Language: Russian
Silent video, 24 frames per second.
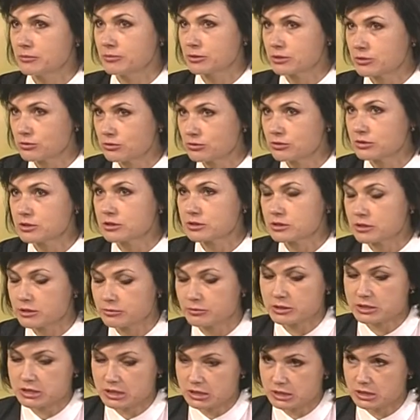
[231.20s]
подходят к
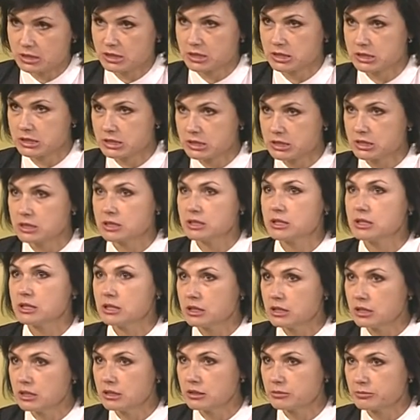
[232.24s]
посадке растений
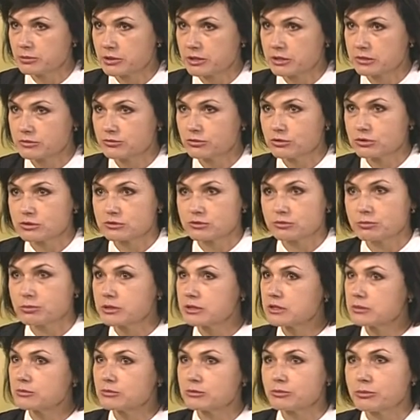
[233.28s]
угу. и их производству,
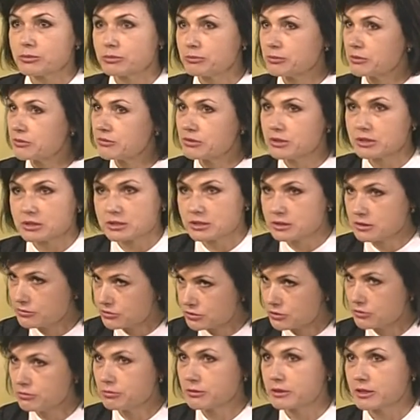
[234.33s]
поэтому, поверьте,
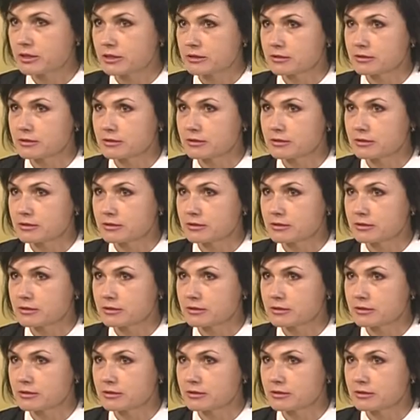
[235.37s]
все в порядке.